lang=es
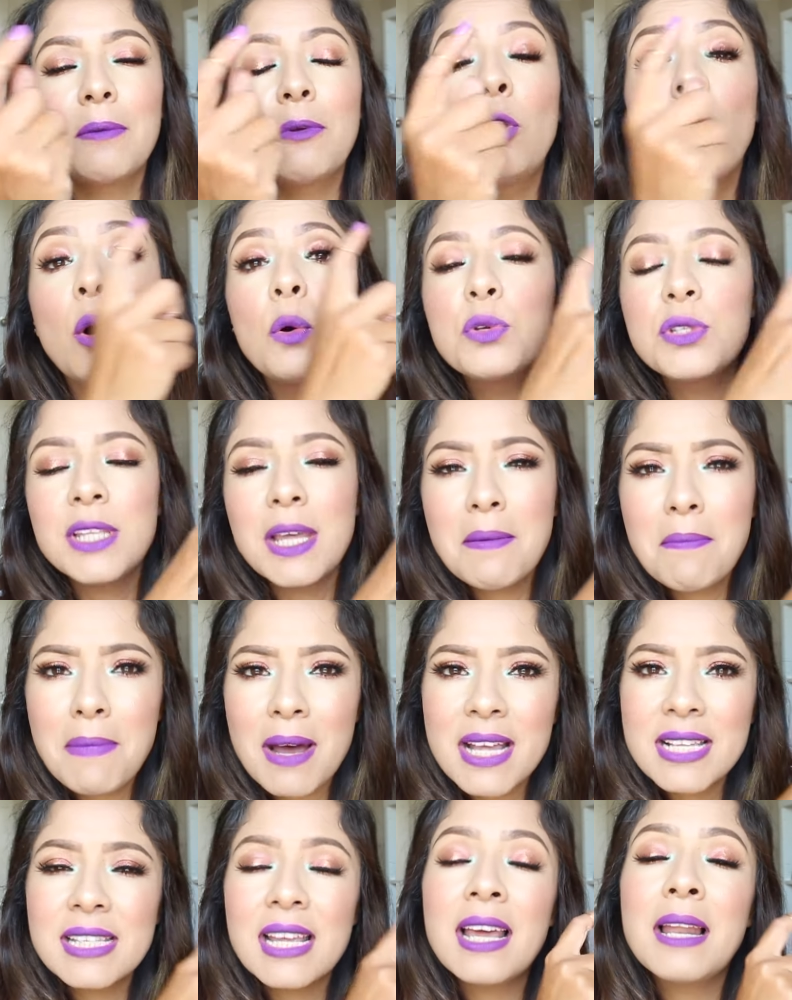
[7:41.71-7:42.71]
lo usé
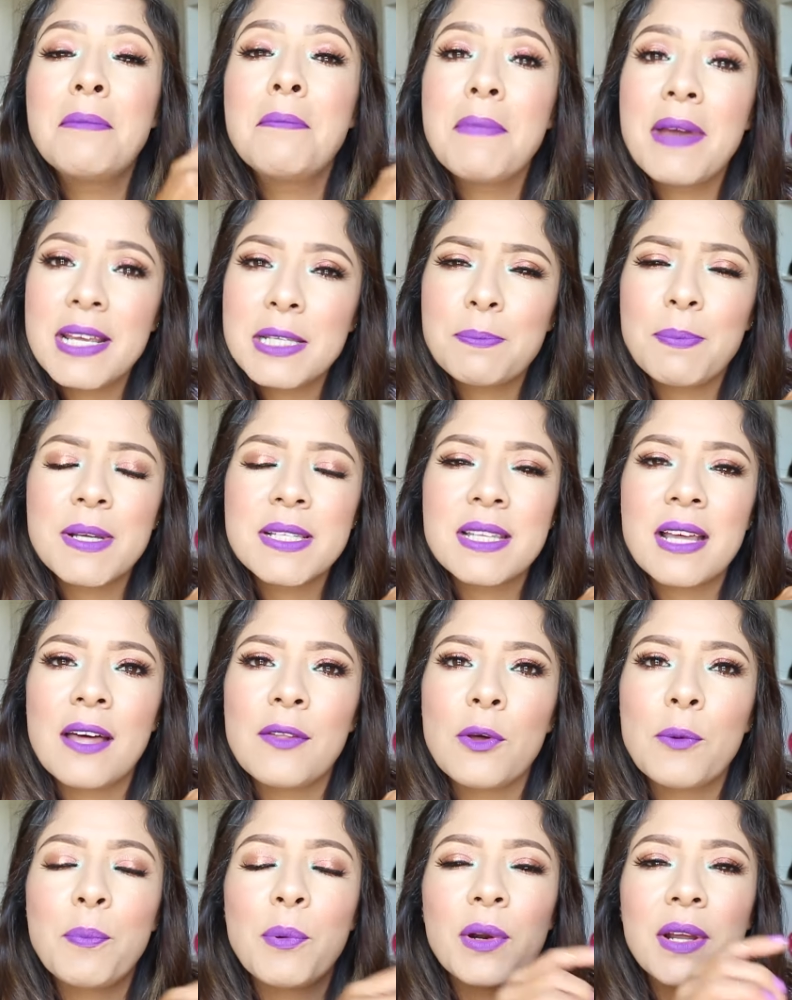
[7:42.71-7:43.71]
más el mes
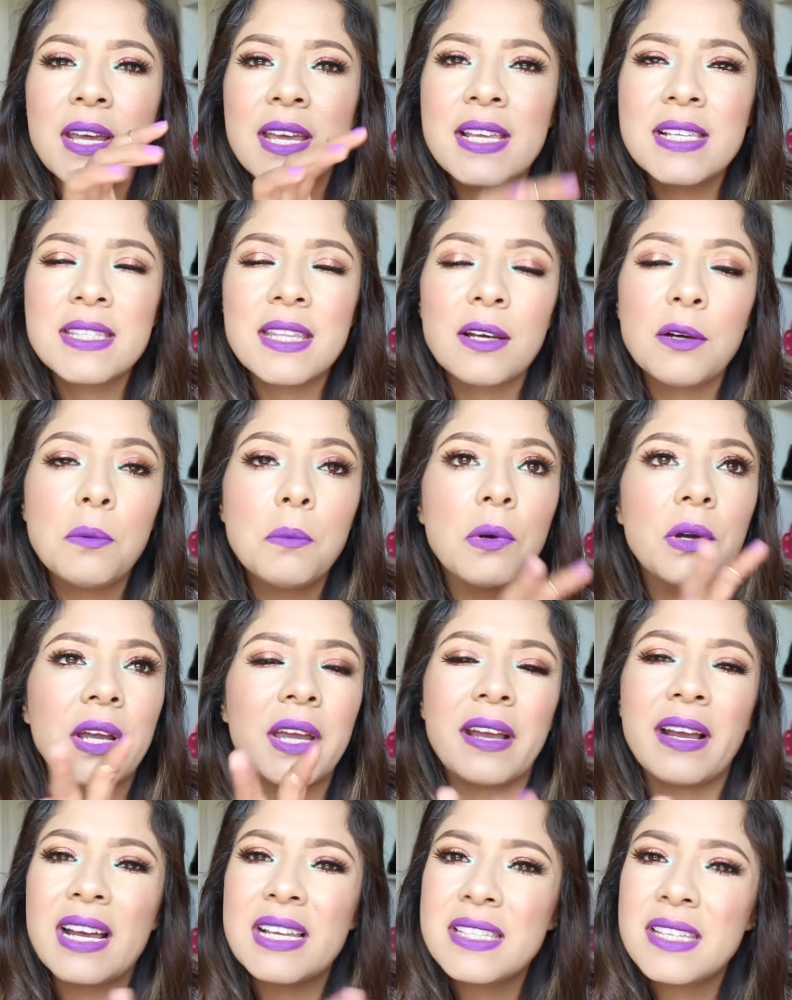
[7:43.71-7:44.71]
pasado porque este como
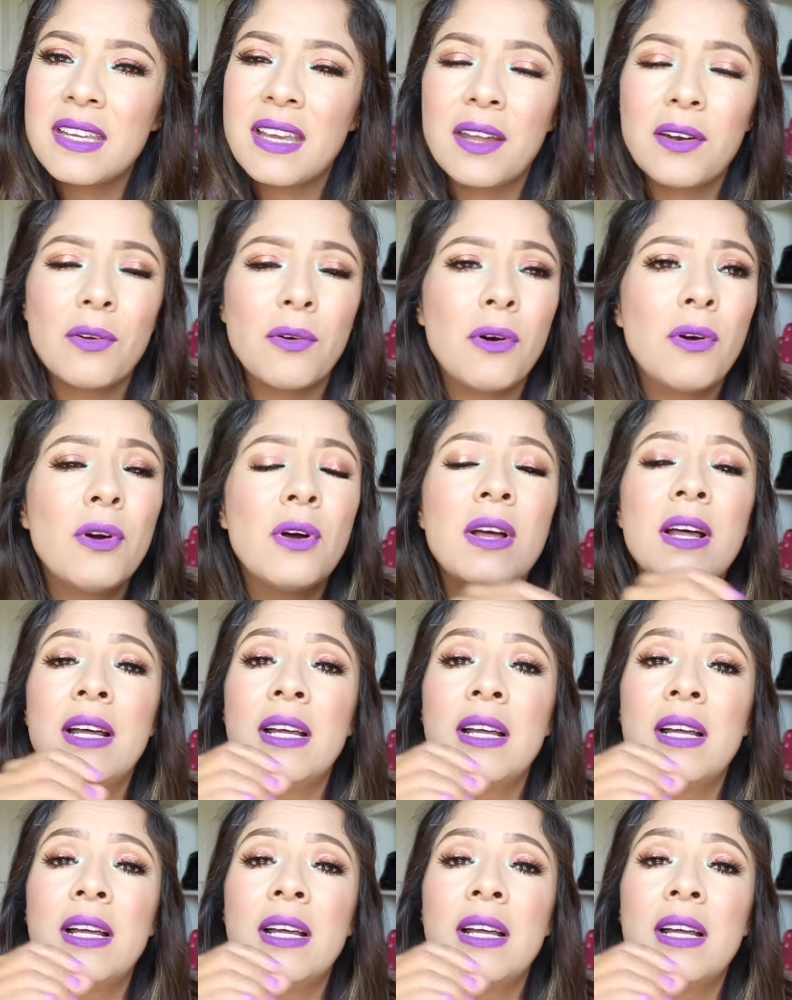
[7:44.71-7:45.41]
que casi ya no...